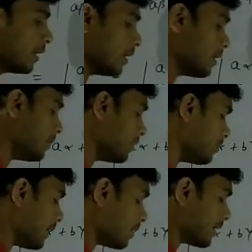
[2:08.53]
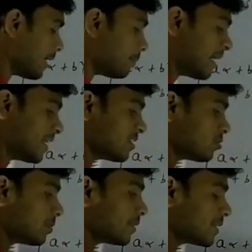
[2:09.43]
इनका भी अंत बाहर क्या है माइनस
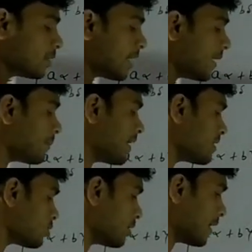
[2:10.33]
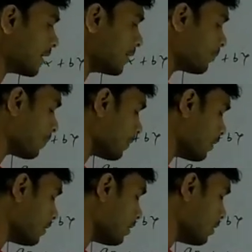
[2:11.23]
है तो सब किसके जाएंगे माइनस को जाएंगे
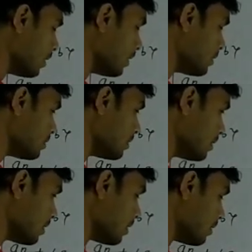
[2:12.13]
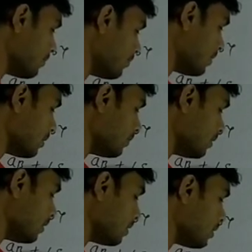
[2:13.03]
ए सी अल्फ़ा
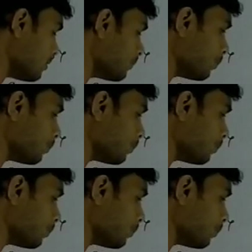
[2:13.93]
बीटा